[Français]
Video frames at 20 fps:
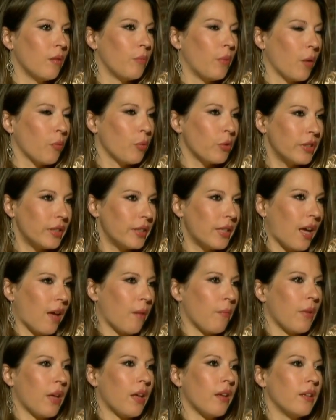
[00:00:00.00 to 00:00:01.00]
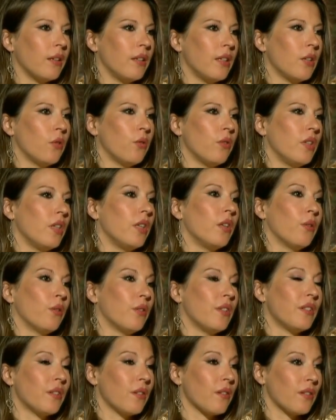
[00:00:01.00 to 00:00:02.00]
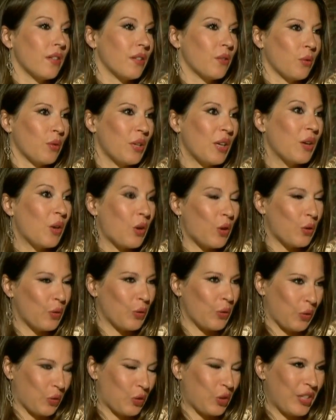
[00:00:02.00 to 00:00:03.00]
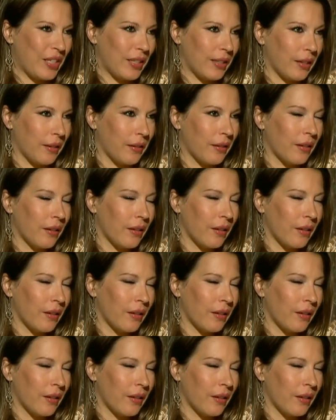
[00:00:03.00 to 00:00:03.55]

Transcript: par Bodhidharma et qui a donné euh, naissance à son école euh, en Chine